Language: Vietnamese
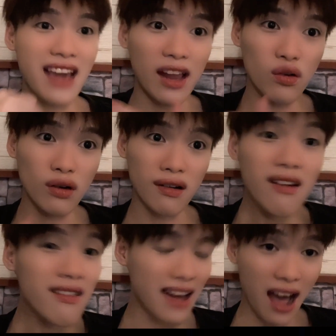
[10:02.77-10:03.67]
dày luôn nó
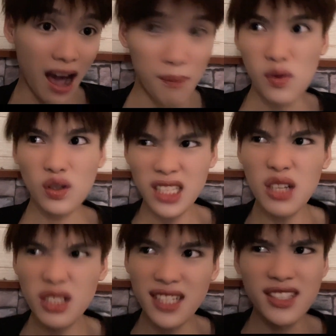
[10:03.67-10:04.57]
rất là ẩm luôn
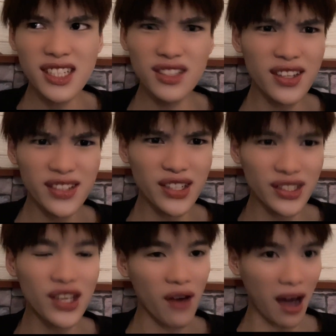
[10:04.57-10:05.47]
siêu siêu siêu siêu siêu
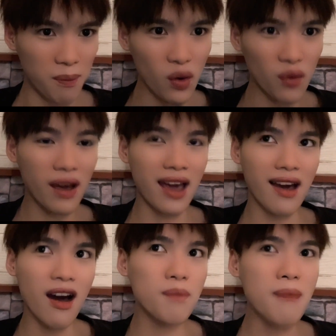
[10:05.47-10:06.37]
siêu ẩm luôn và
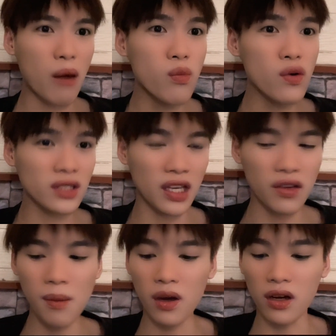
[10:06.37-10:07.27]
hơi bỏng một xíu
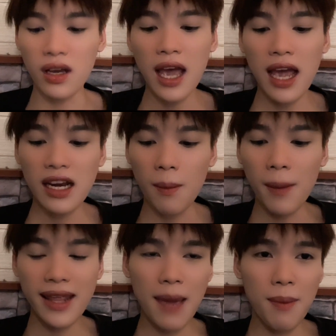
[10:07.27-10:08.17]
nha mọi người nếu
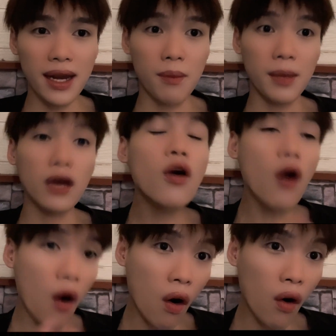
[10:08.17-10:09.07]
mà da bạn nào bị
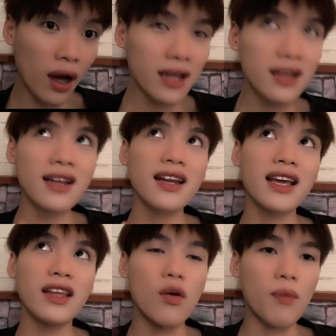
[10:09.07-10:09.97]
khô á
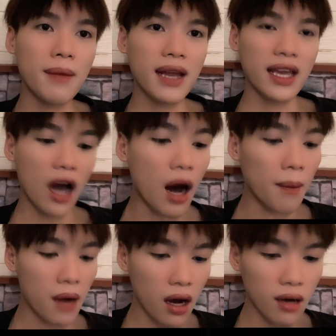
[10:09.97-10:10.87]
thì dùng em này hợp
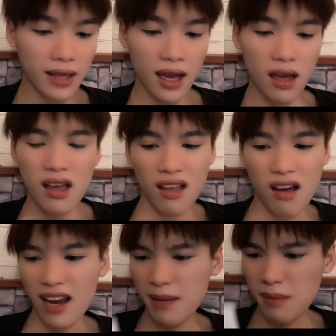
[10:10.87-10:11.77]
hơn nha
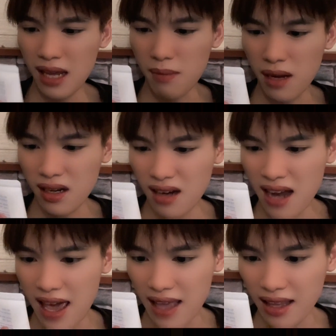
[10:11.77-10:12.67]
còn em này mà
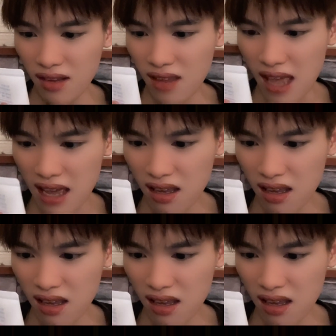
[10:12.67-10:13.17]
đề sao ta